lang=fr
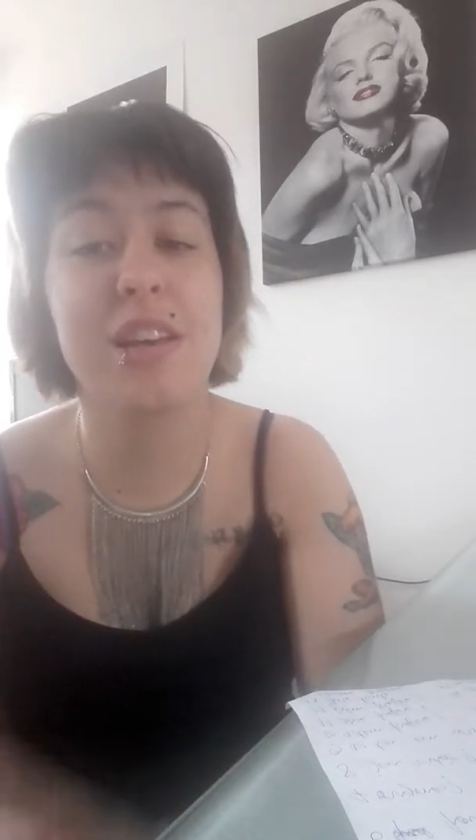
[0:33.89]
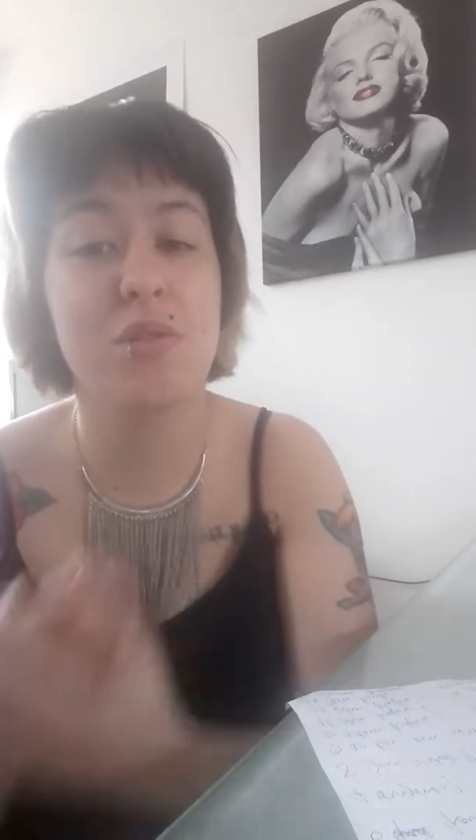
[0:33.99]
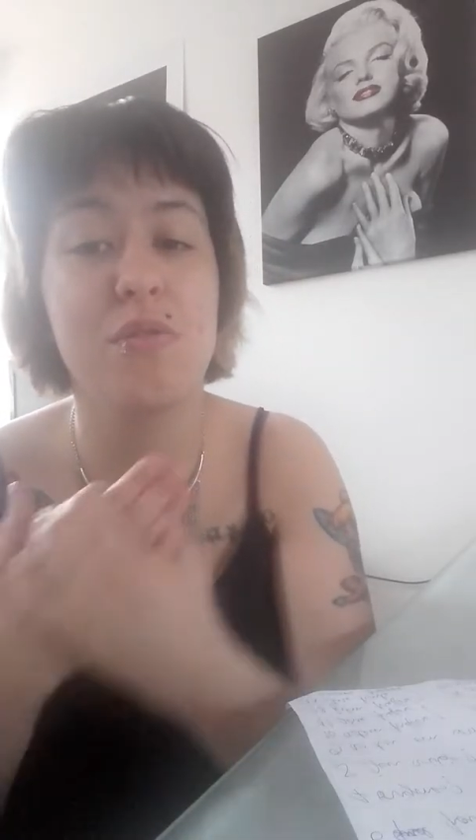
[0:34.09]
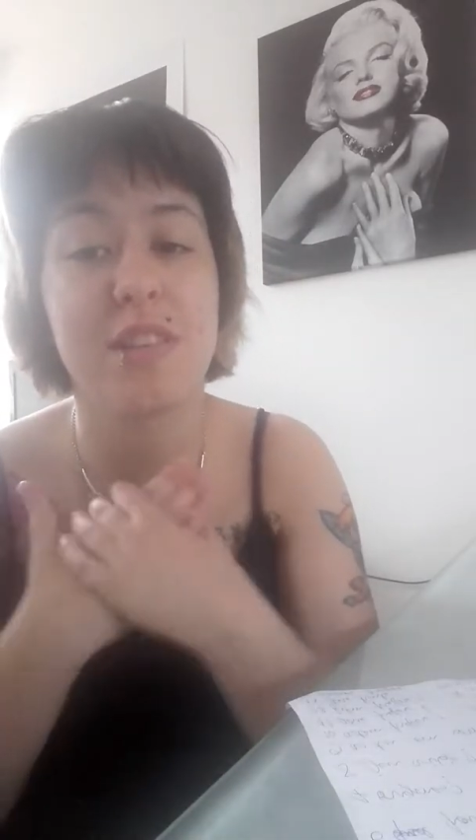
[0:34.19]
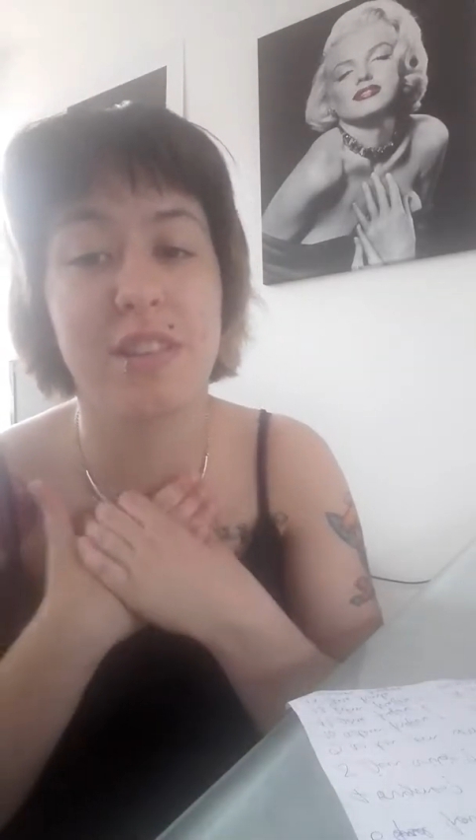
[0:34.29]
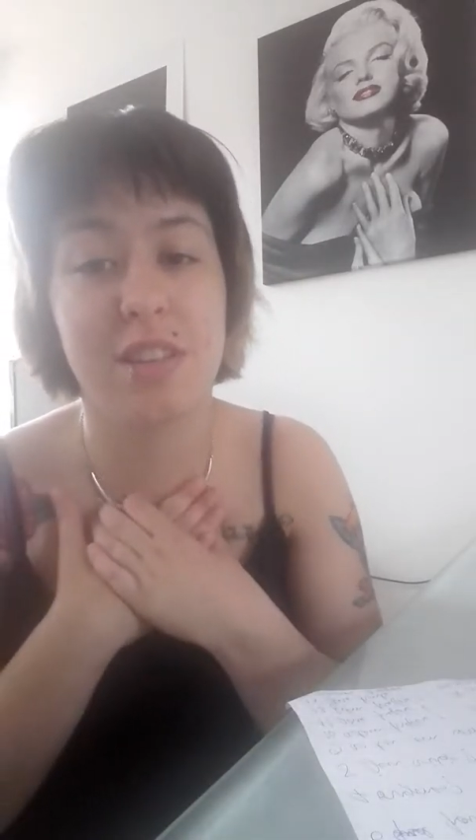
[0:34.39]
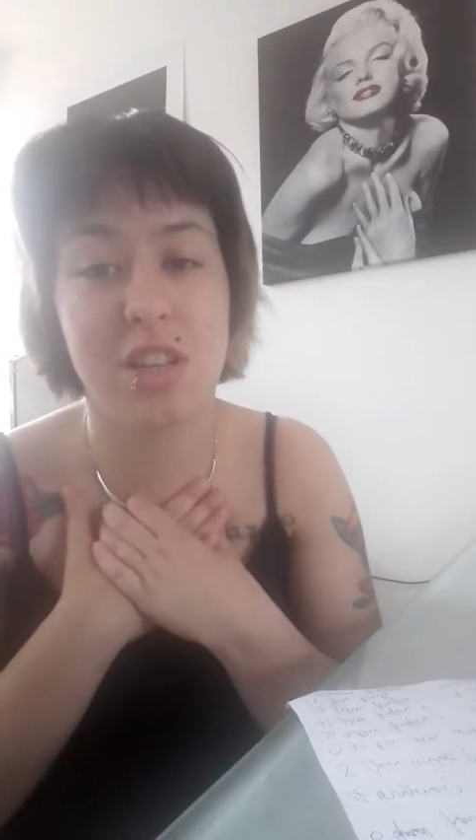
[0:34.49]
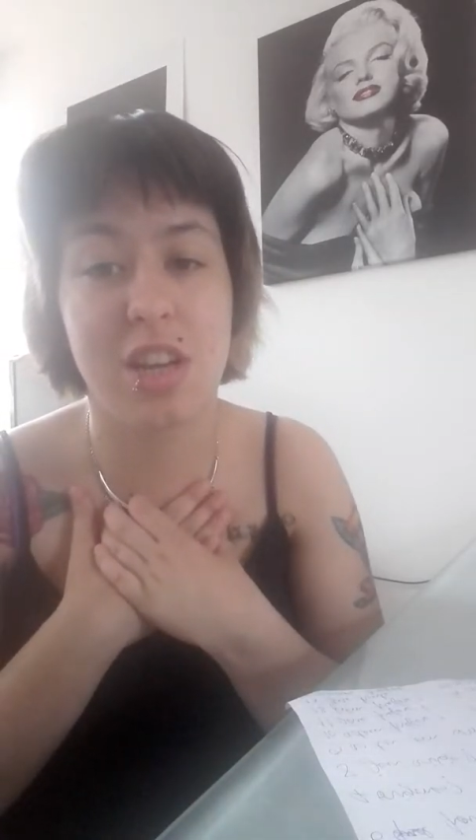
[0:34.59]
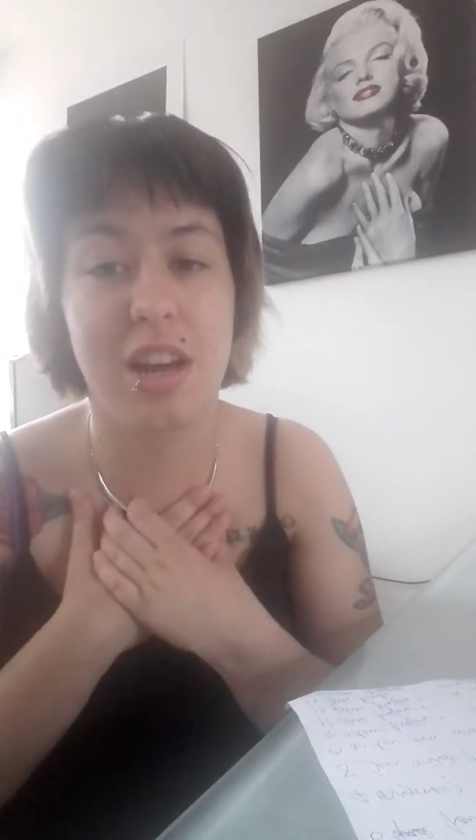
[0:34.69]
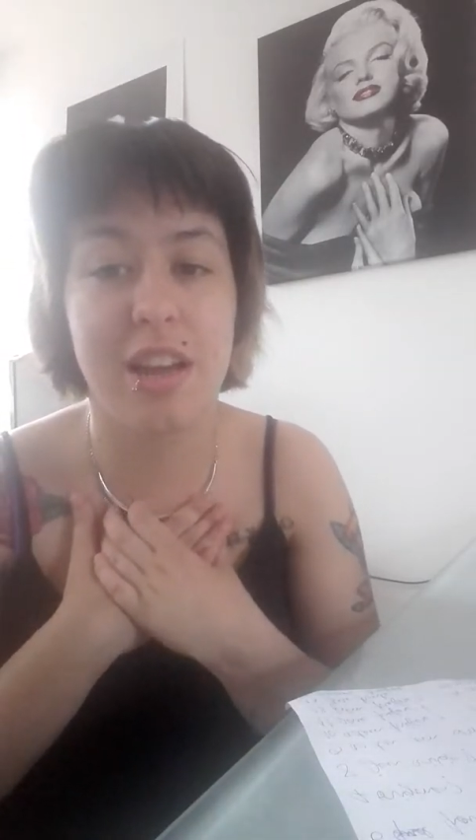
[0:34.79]
garçon va
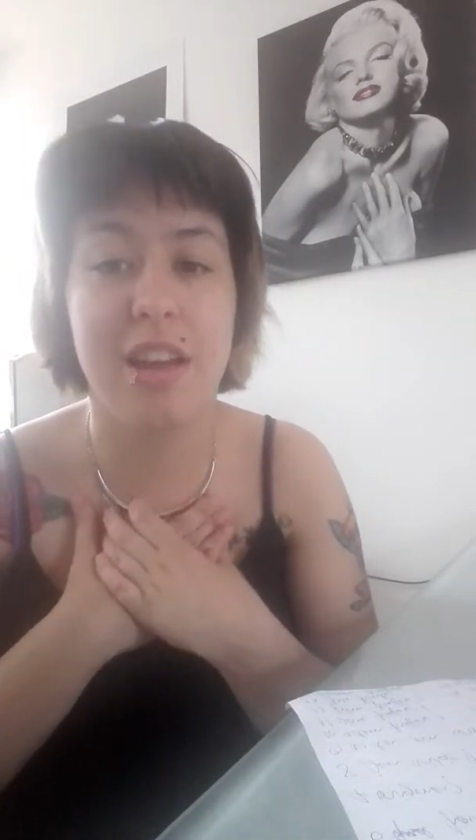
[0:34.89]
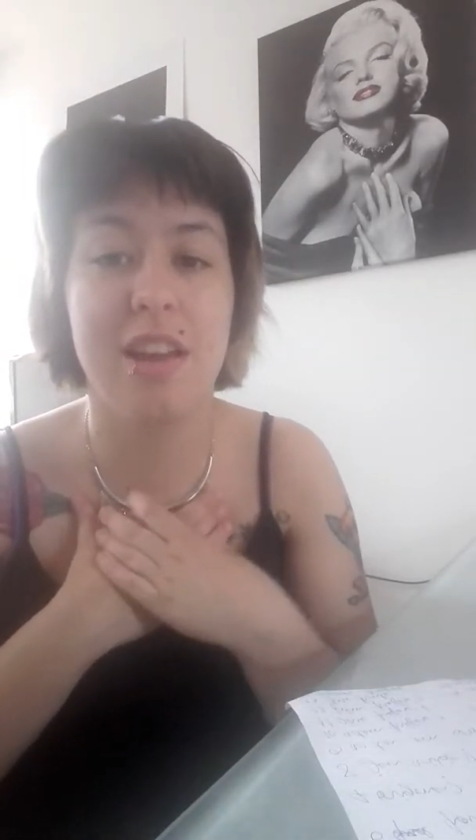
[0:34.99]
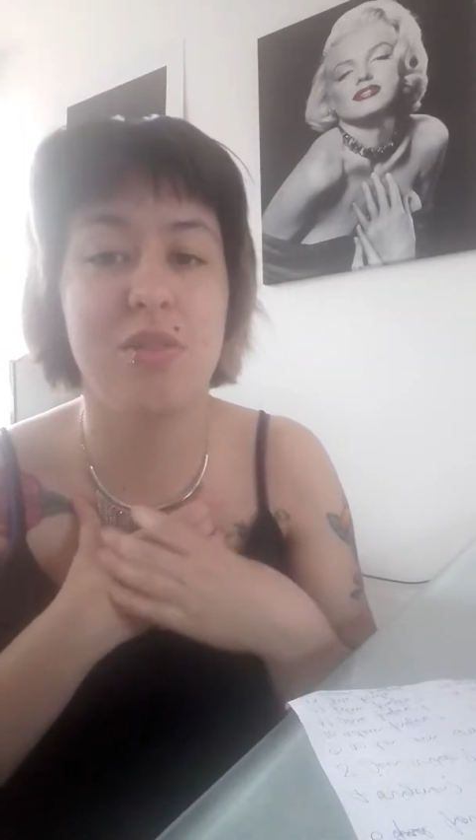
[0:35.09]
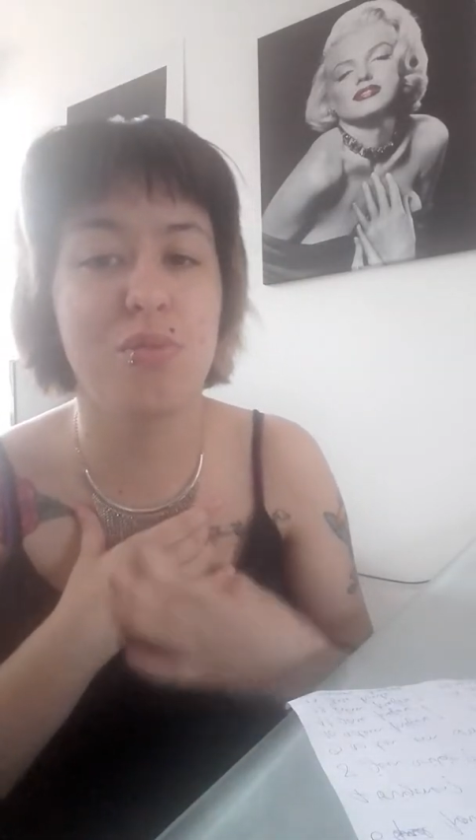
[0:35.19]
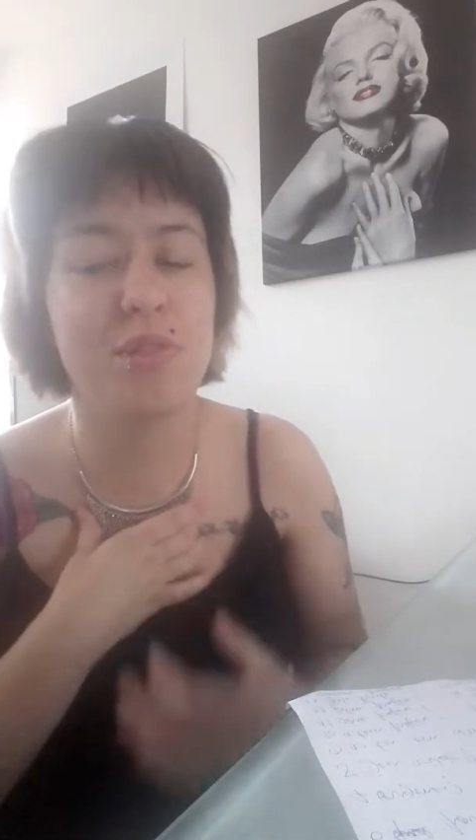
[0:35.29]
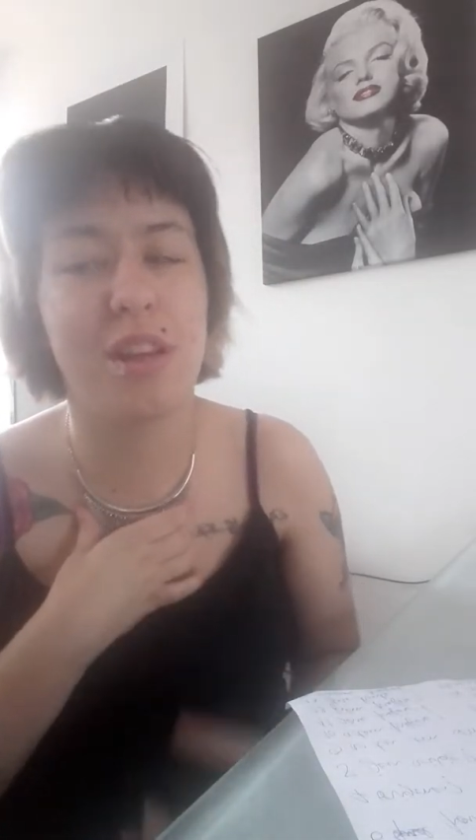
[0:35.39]
s'attacher à elle et tout.